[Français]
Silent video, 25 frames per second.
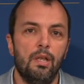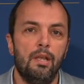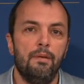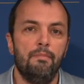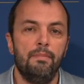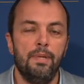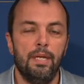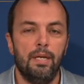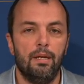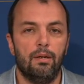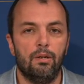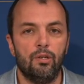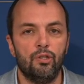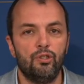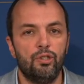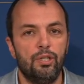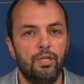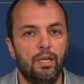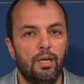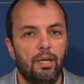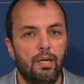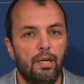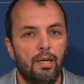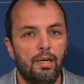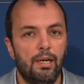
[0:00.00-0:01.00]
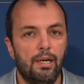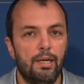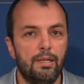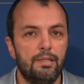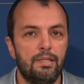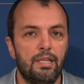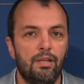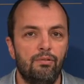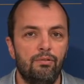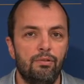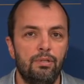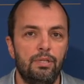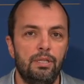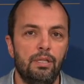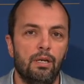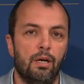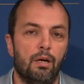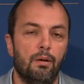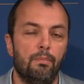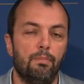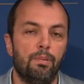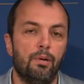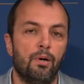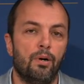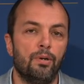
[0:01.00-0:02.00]
mais en général, ça veut dire
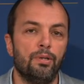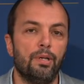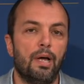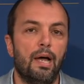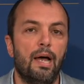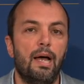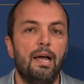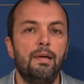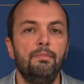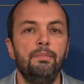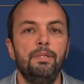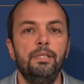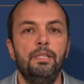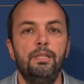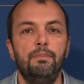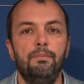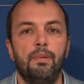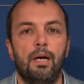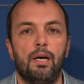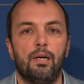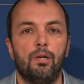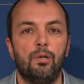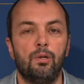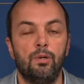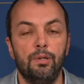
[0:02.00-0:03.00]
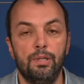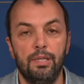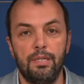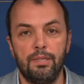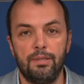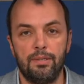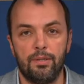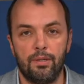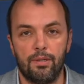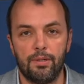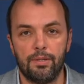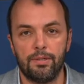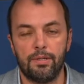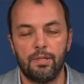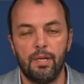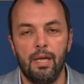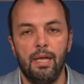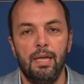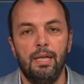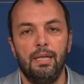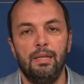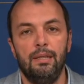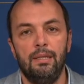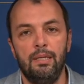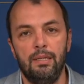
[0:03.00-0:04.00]
prendre à minima connaissance
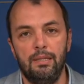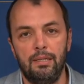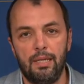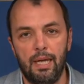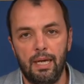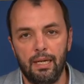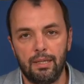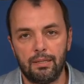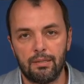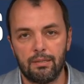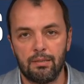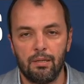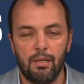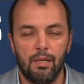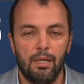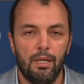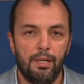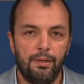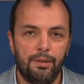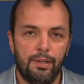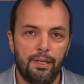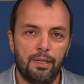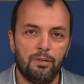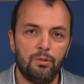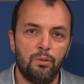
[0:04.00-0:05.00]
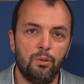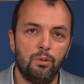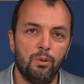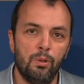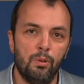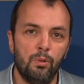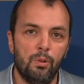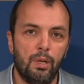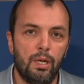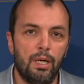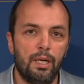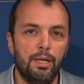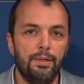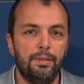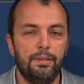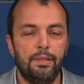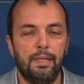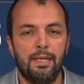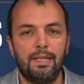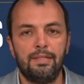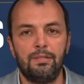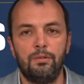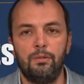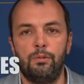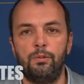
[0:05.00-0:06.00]
des textes, textes de loi,
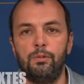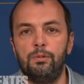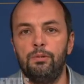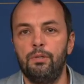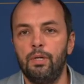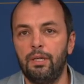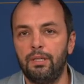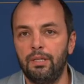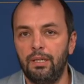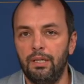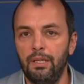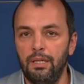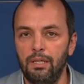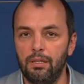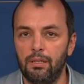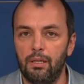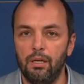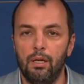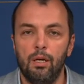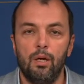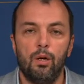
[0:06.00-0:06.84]
textes de doctrine,